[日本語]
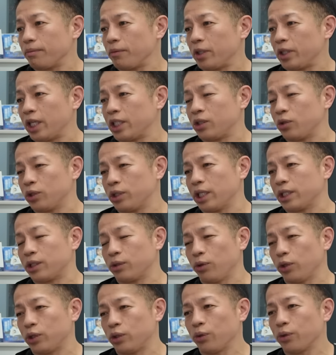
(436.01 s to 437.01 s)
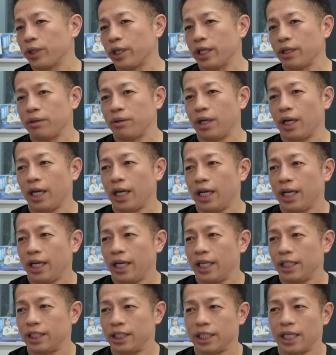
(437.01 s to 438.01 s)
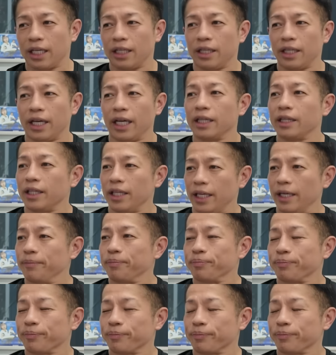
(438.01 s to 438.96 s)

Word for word: 私としてはすごいショッキングな事件であってね